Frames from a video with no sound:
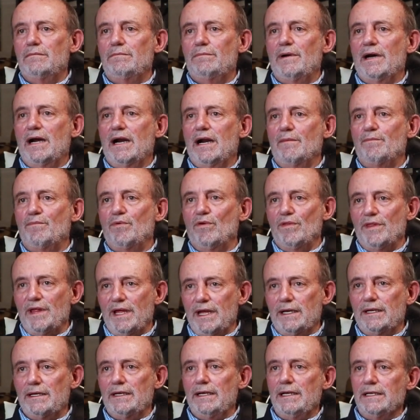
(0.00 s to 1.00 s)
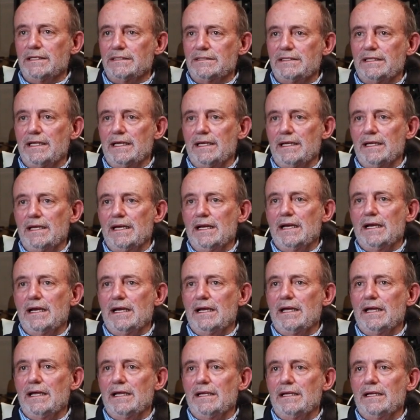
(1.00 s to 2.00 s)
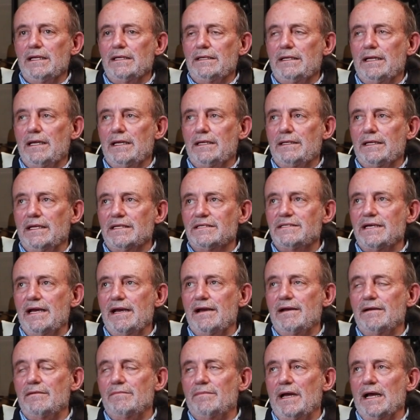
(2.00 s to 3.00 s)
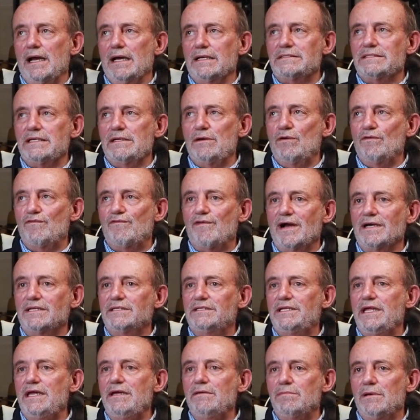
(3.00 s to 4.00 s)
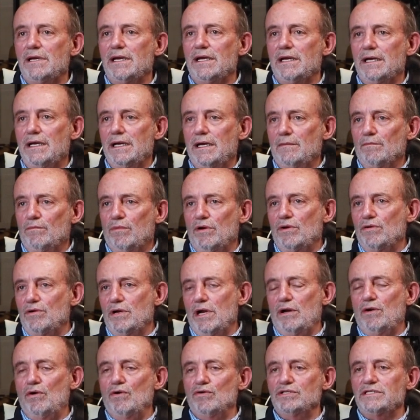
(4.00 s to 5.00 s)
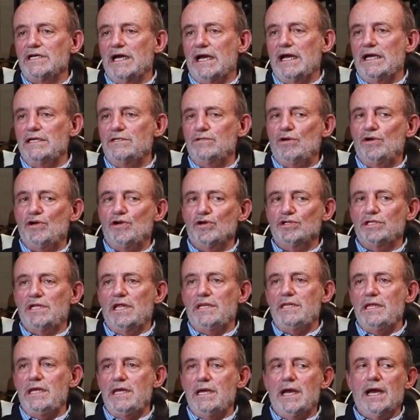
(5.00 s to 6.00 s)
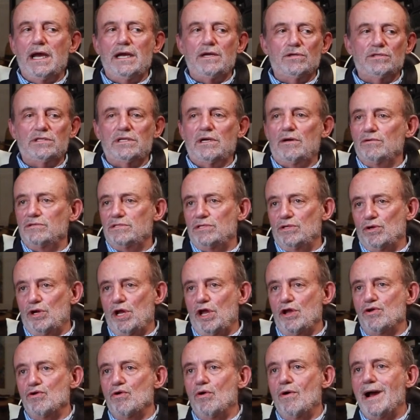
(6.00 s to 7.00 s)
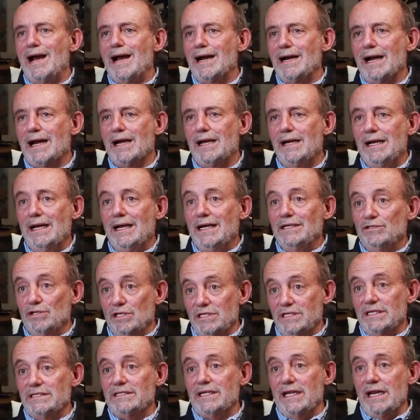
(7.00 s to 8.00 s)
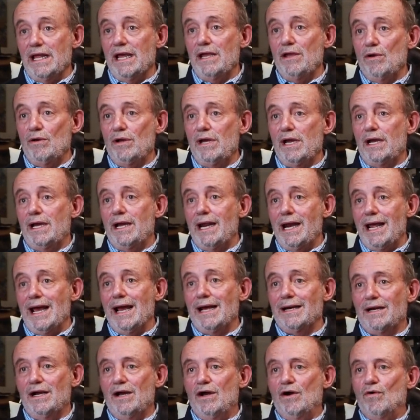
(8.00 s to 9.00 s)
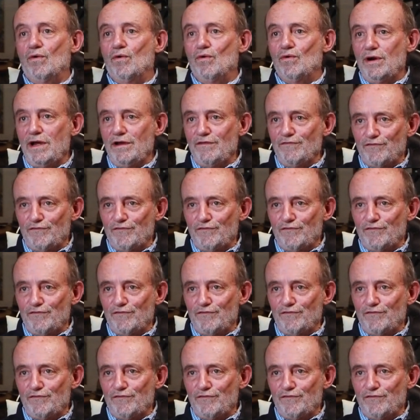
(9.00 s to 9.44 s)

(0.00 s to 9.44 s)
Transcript: para poder este, que sea, hacerlo factible. Porque una cosa es lo que yo te diga y otra cosa es lo que yo haga. Entonces tenía yo que crear una